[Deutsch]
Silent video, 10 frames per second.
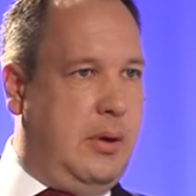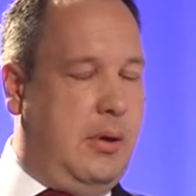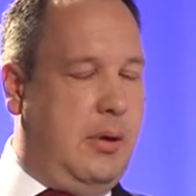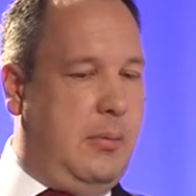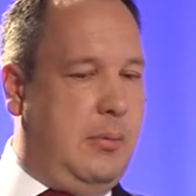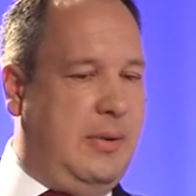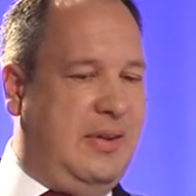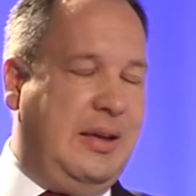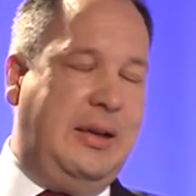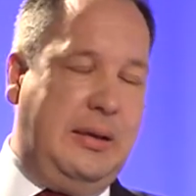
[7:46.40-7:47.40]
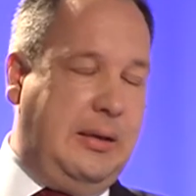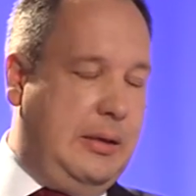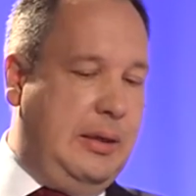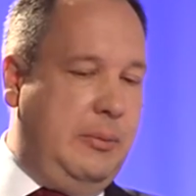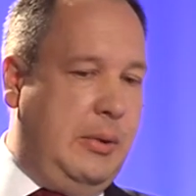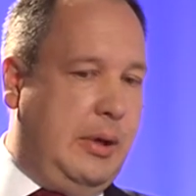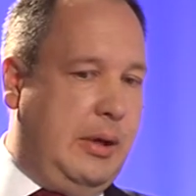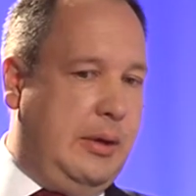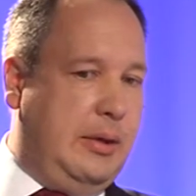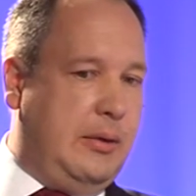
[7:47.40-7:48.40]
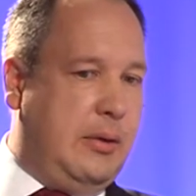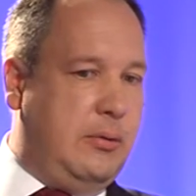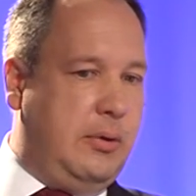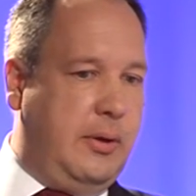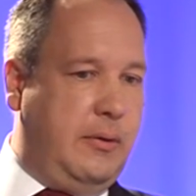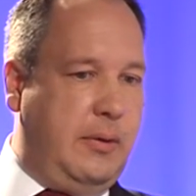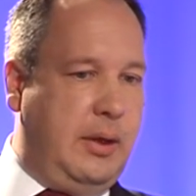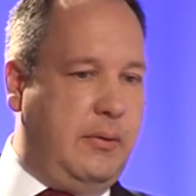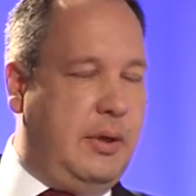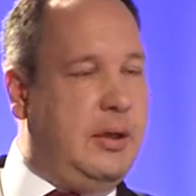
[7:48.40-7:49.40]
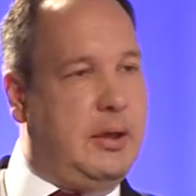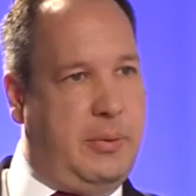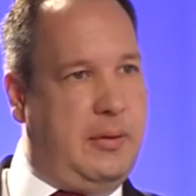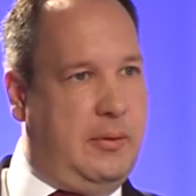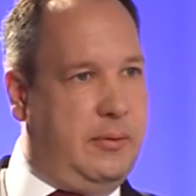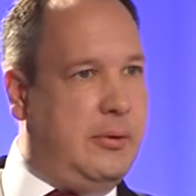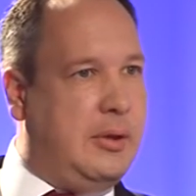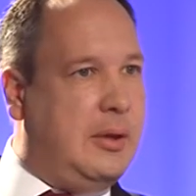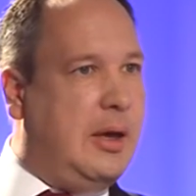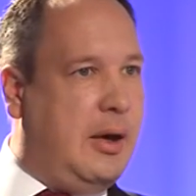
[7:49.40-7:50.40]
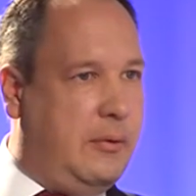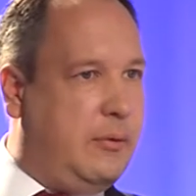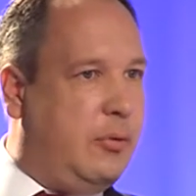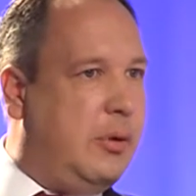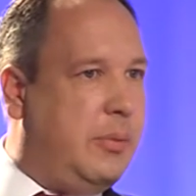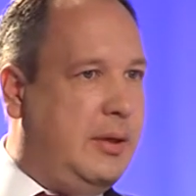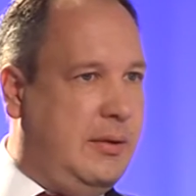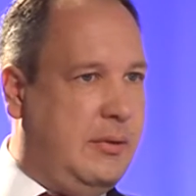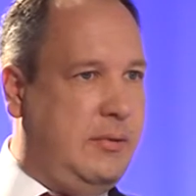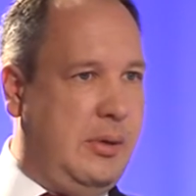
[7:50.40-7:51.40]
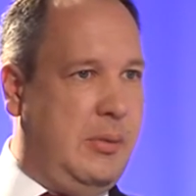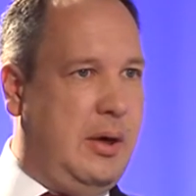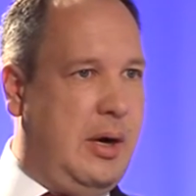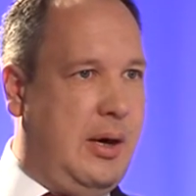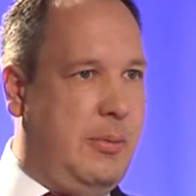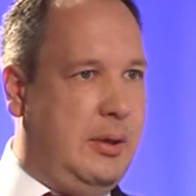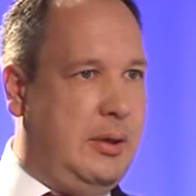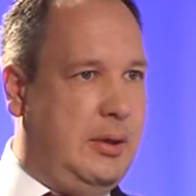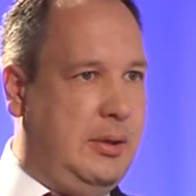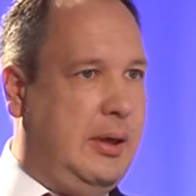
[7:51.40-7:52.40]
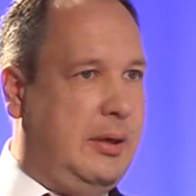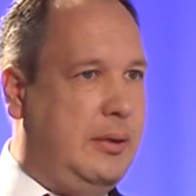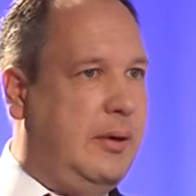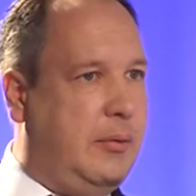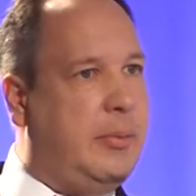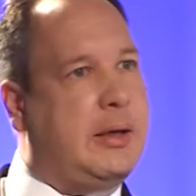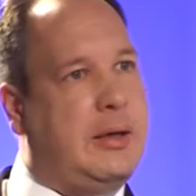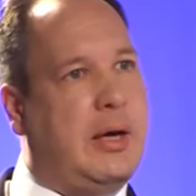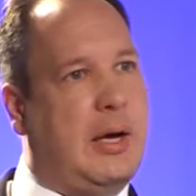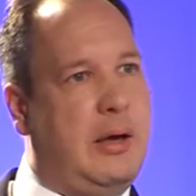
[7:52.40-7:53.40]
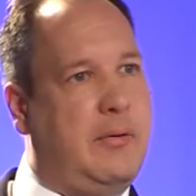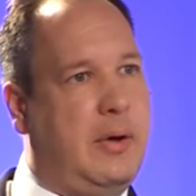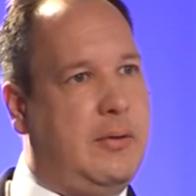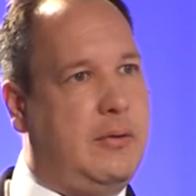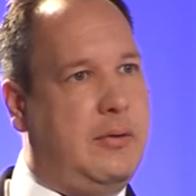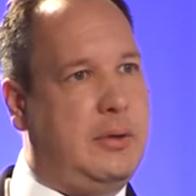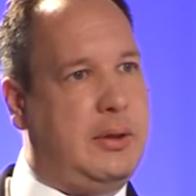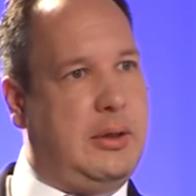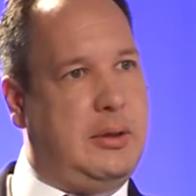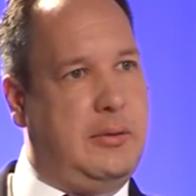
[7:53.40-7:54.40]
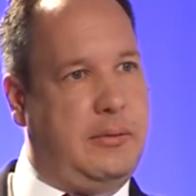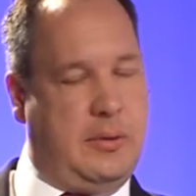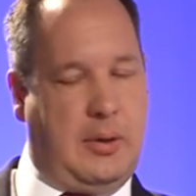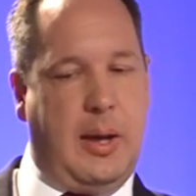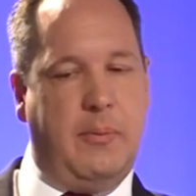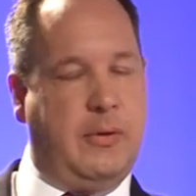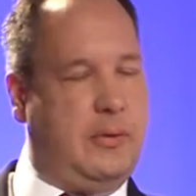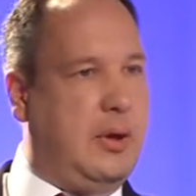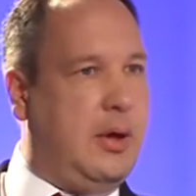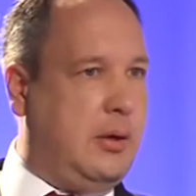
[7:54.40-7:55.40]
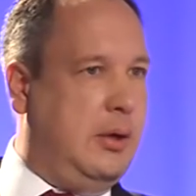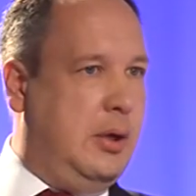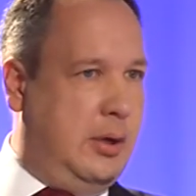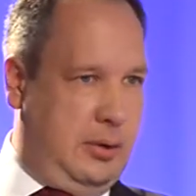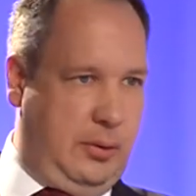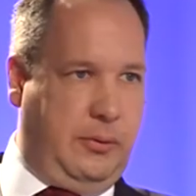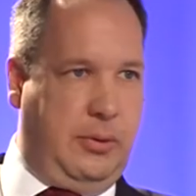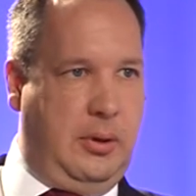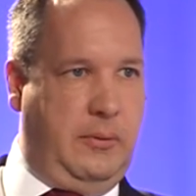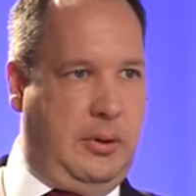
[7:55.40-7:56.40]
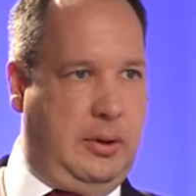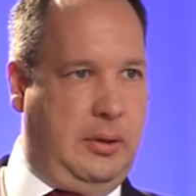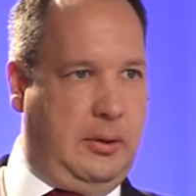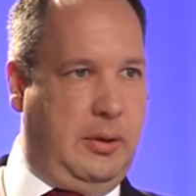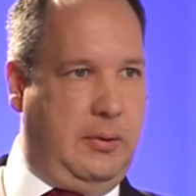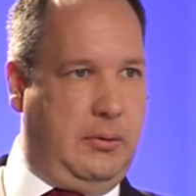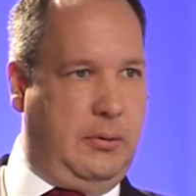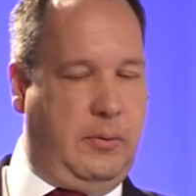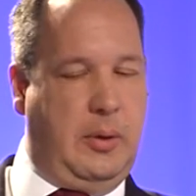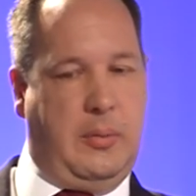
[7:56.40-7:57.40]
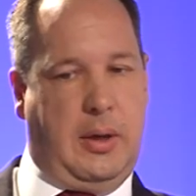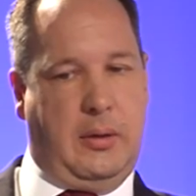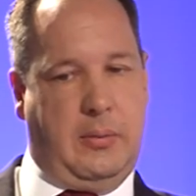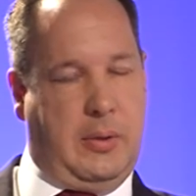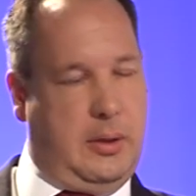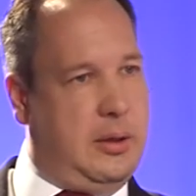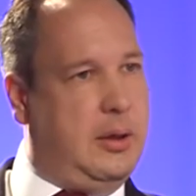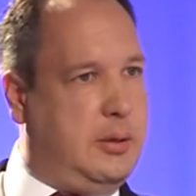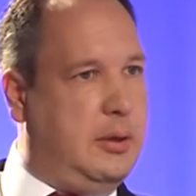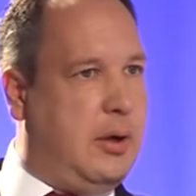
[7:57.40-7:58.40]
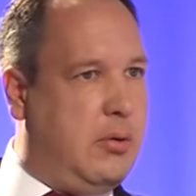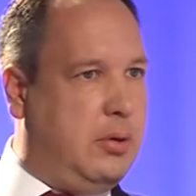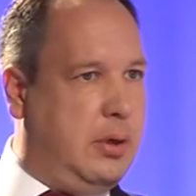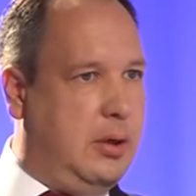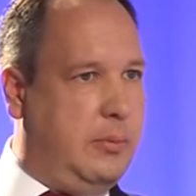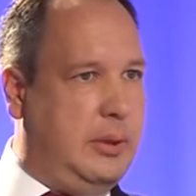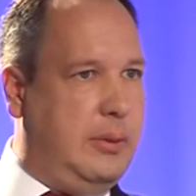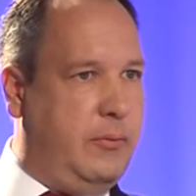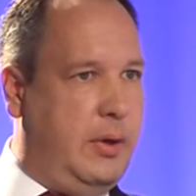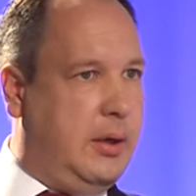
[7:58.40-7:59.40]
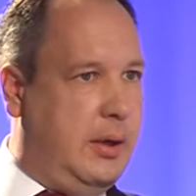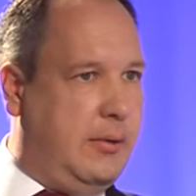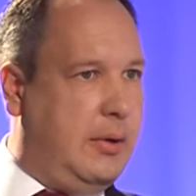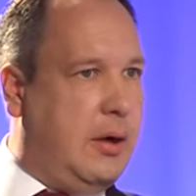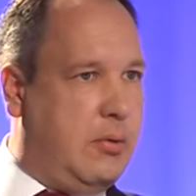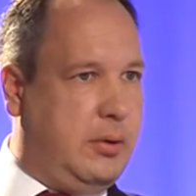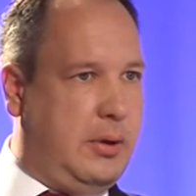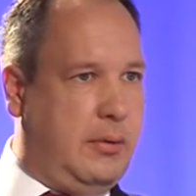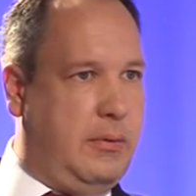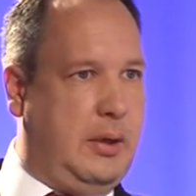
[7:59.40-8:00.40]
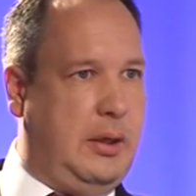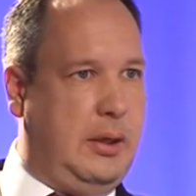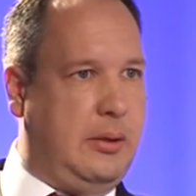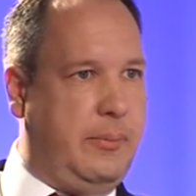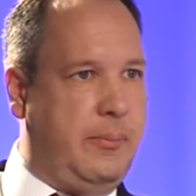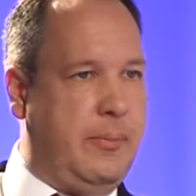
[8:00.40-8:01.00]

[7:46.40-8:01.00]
Ähm, es ging, ging, mir allerdings auch nur deswegen, weil ihre beste Freundin nach wie vor bei dieser Firma gearbeitet hat. Die hatten also beide da angefangen. So konnte ich relativ einfach sagen, die Freundin verdient das und wenn meine Mandantin auch da geblieben wäre, hätte sie auch das verdient.